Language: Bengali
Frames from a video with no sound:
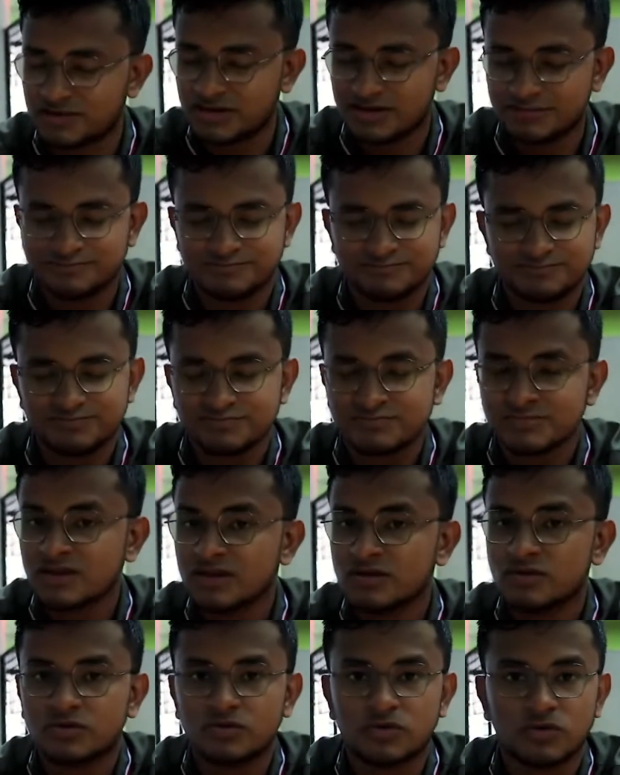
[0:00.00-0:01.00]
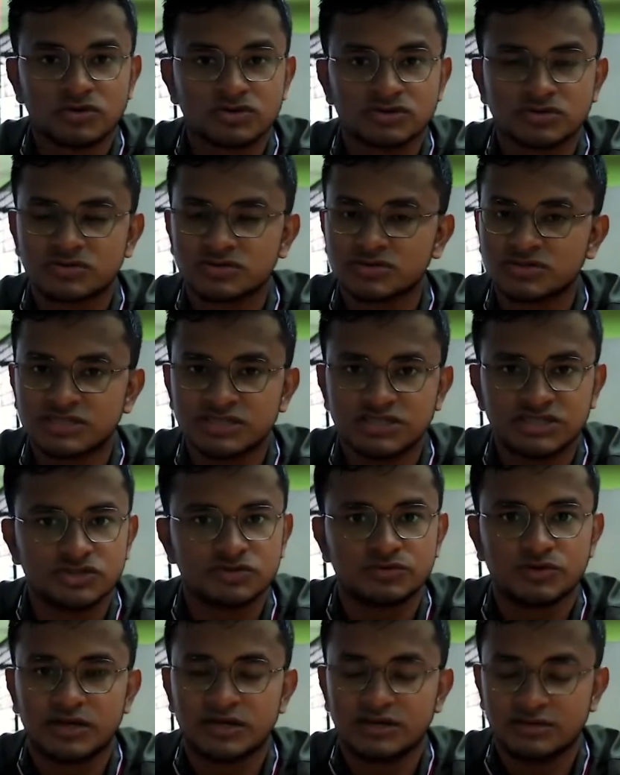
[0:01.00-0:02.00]
মানে রস কস
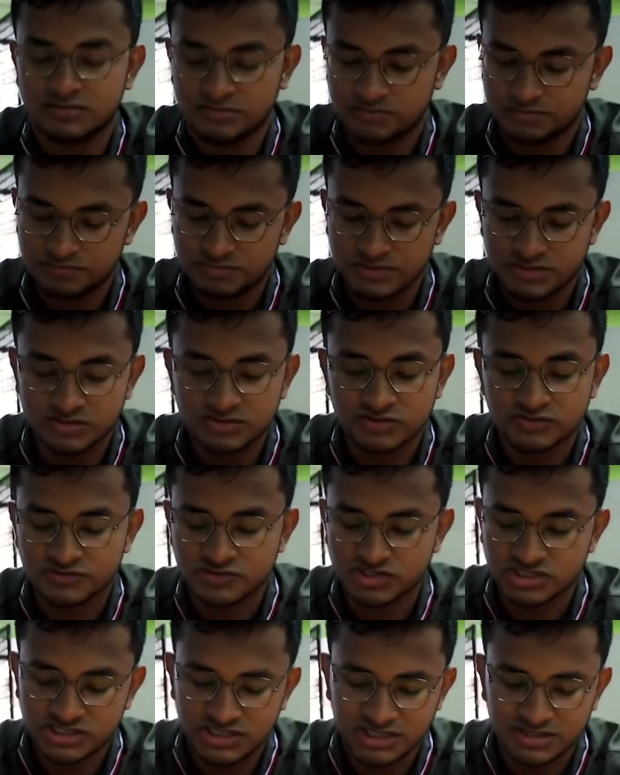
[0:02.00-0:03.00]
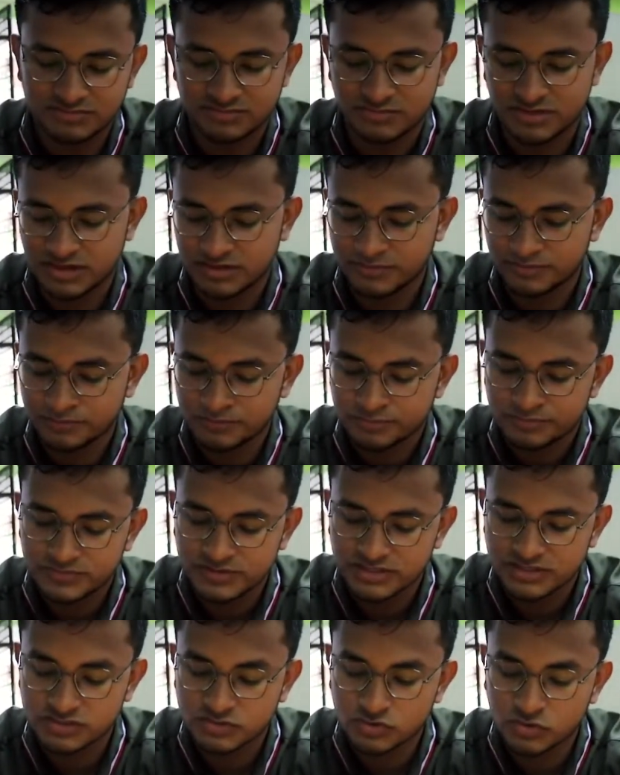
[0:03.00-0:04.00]
কিচ্ছু নাই পিস অফ শেট ম্যান
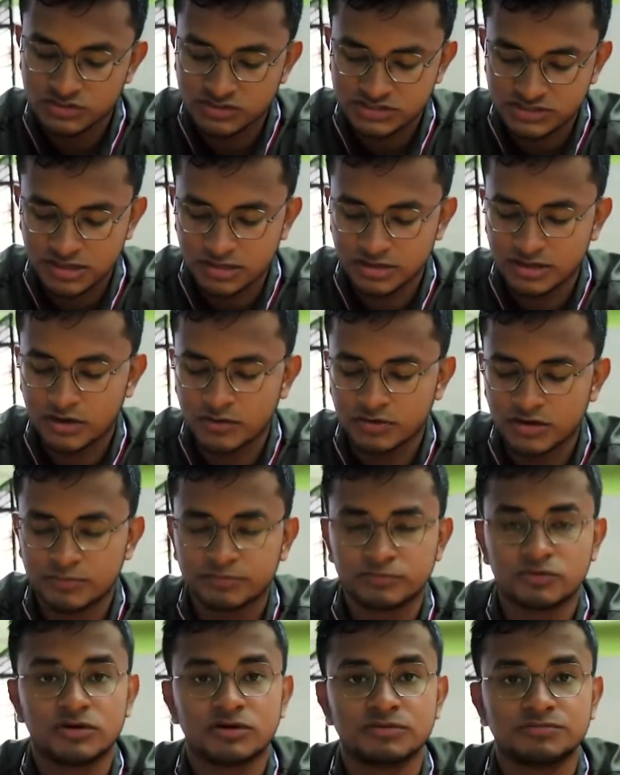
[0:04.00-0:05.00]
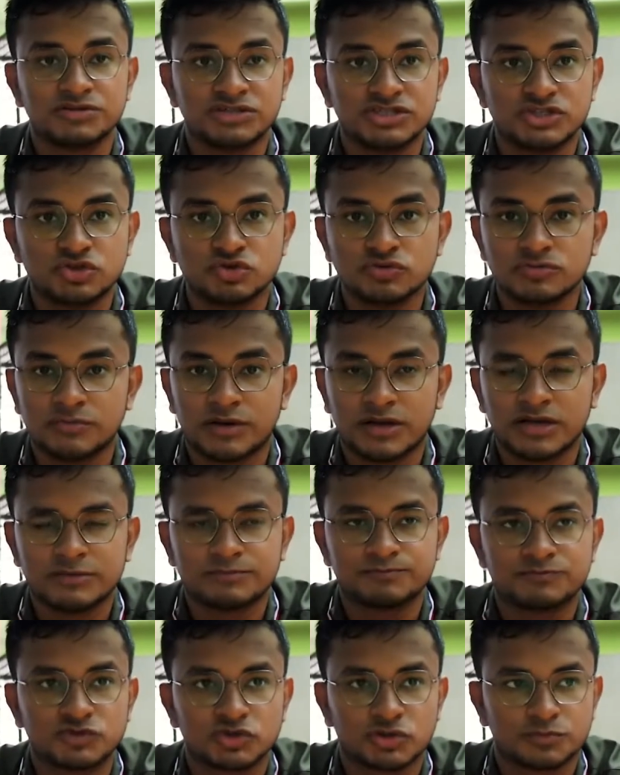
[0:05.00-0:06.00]
জাস্ট সসটার কারণে আপনার অনেক বেশি চু মানে
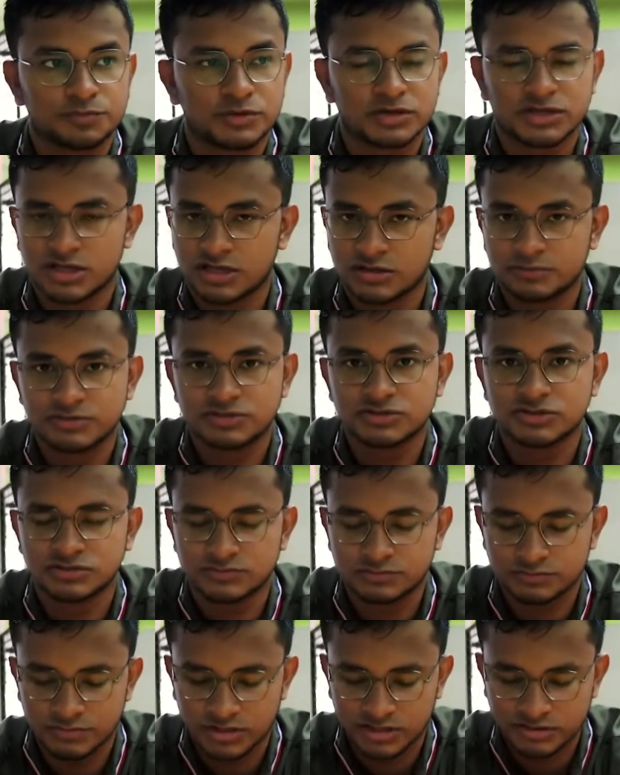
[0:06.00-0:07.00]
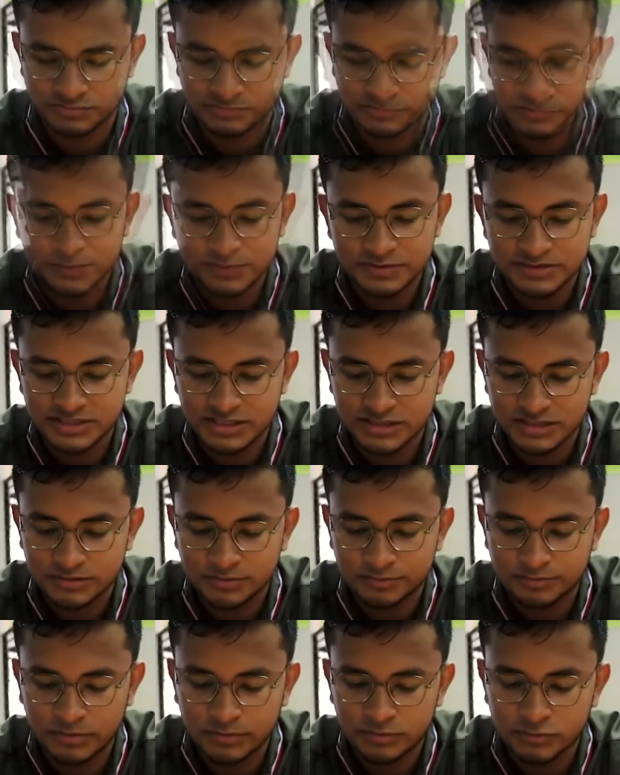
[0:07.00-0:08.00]
চটপটা লাগবে মানে লাগবে পিজাটার
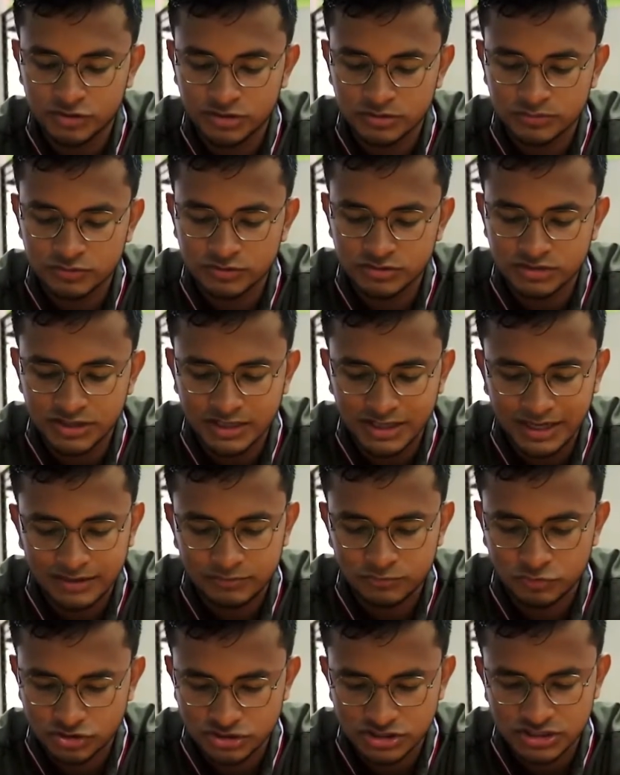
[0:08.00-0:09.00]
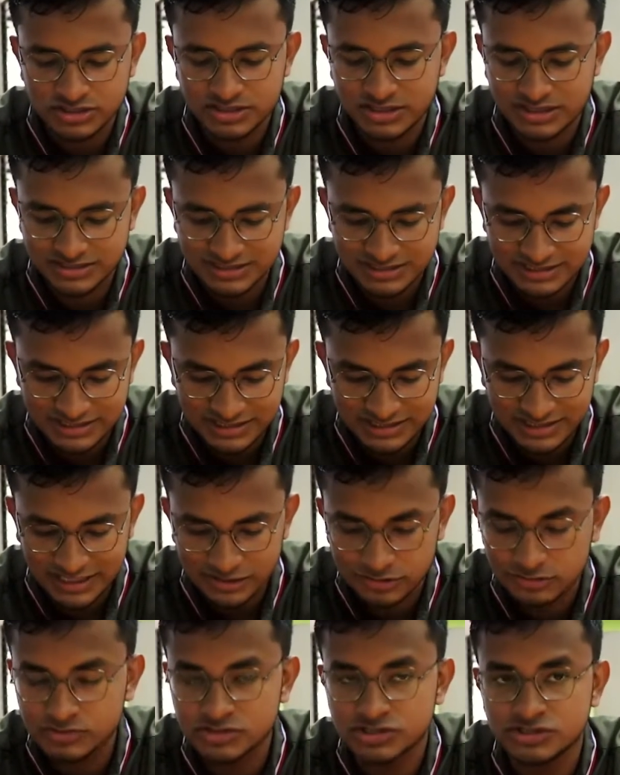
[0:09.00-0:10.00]
আপনার মুখের মধ্যে অ্যান্ড মশলাটা আছে চিকেন
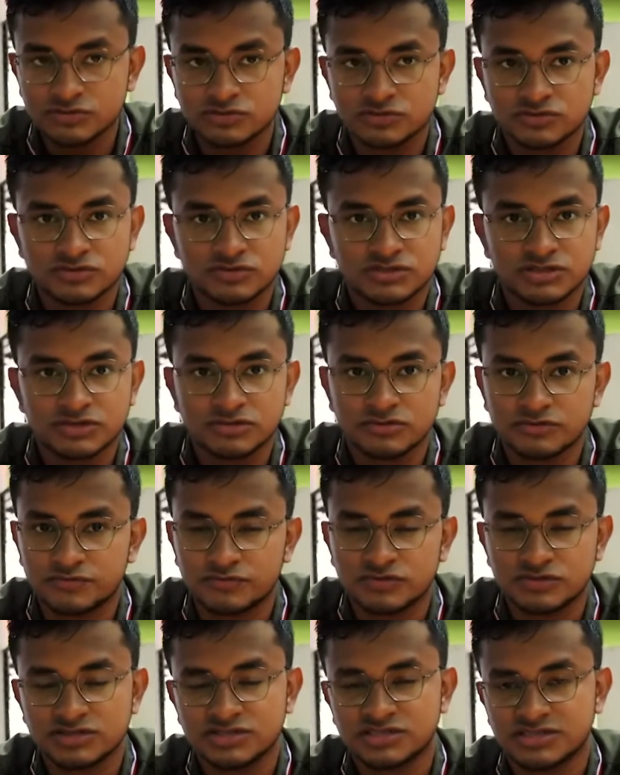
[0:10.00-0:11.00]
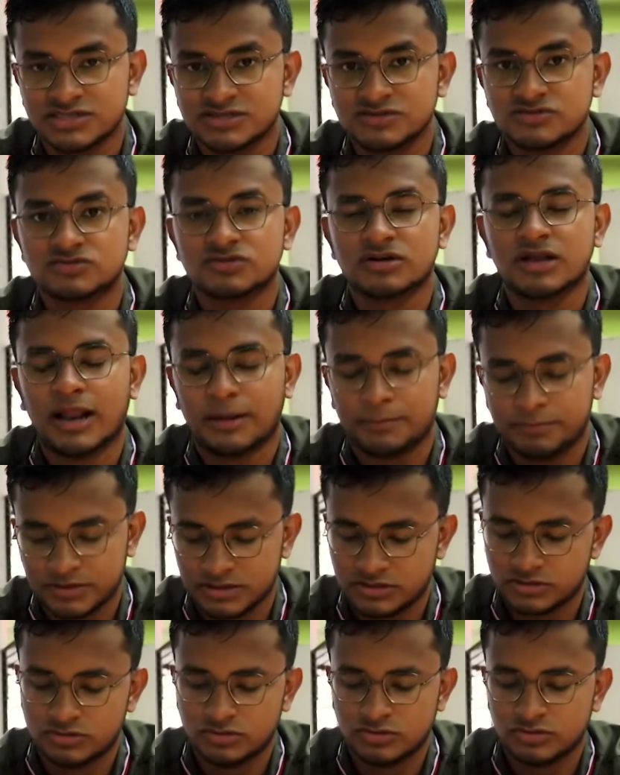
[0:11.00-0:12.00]
এত বেশি ইউজ করছে কিন্তু ফ্রোজেন চিকেন ইউজ করে
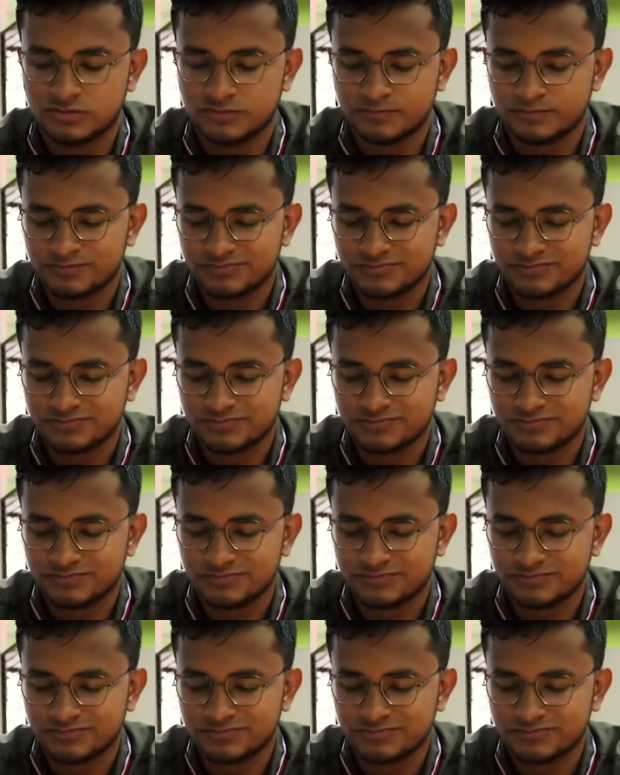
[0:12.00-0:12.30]
লাভটা কী হলো